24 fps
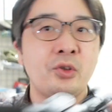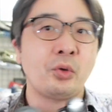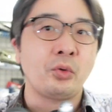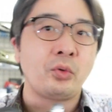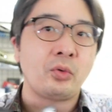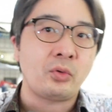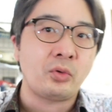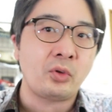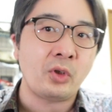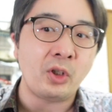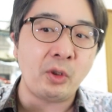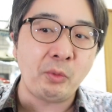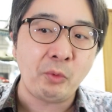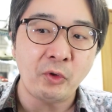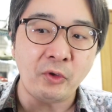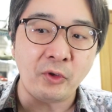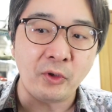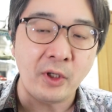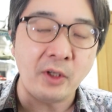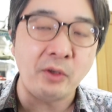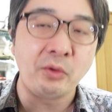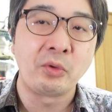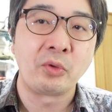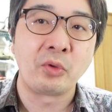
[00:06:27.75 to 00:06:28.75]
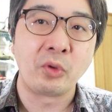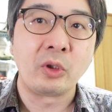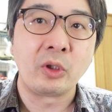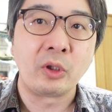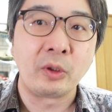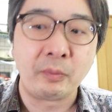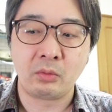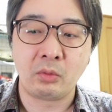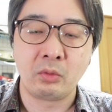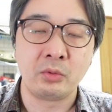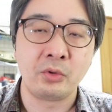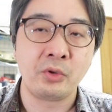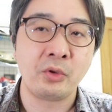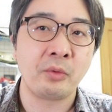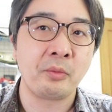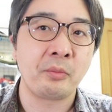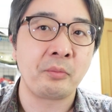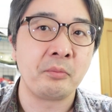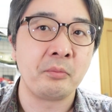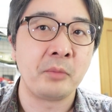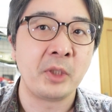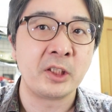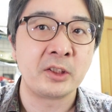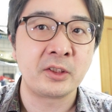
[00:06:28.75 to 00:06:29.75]
ちょっとでもずれると音量
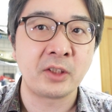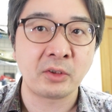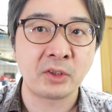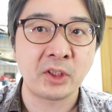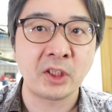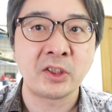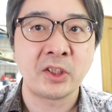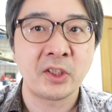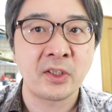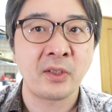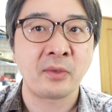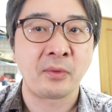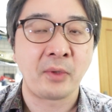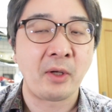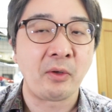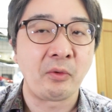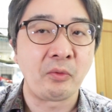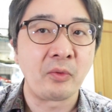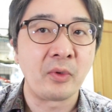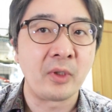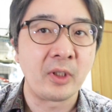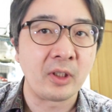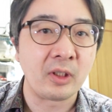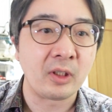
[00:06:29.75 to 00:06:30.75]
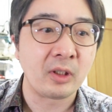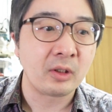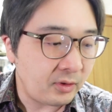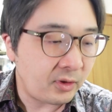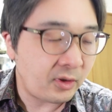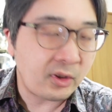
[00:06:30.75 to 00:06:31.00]
めちゃくちゃ小さくなるんで、